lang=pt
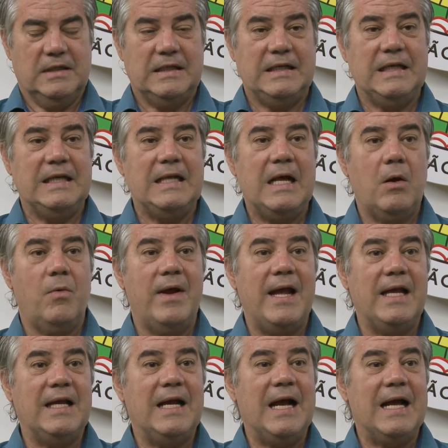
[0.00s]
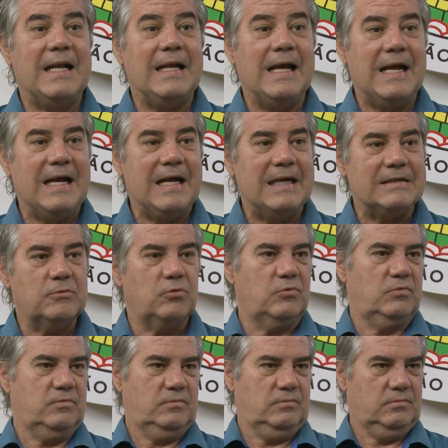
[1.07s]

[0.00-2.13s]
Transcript: que não é enganado,